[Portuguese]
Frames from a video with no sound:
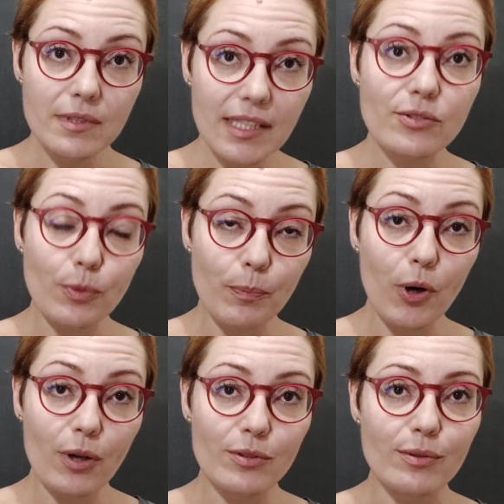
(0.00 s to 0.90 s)
isto
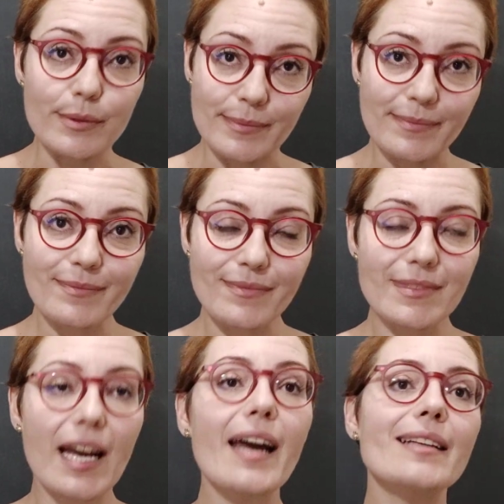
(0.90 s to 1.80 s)
posto,
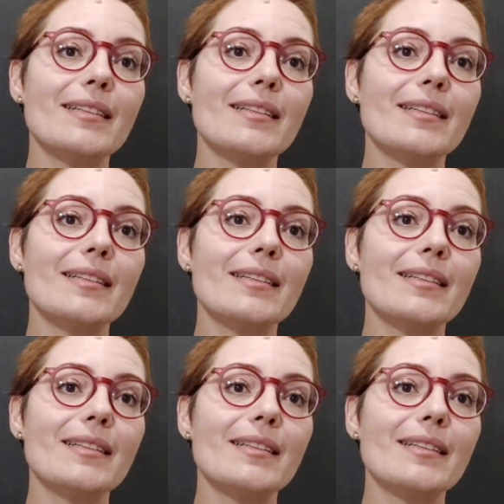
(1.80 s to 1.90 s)
né?